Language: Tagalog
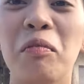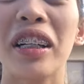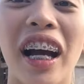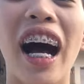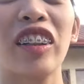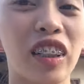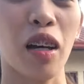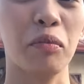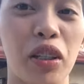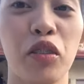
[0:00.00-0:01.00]
Mag-ano na
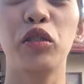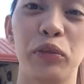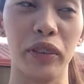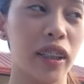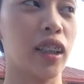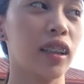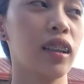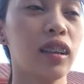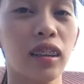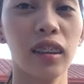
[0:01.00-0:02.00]
kami, UV.
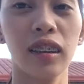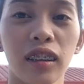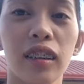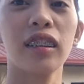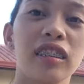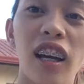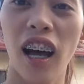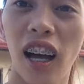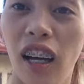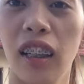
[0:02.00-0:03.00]
Change of plan. Yeah.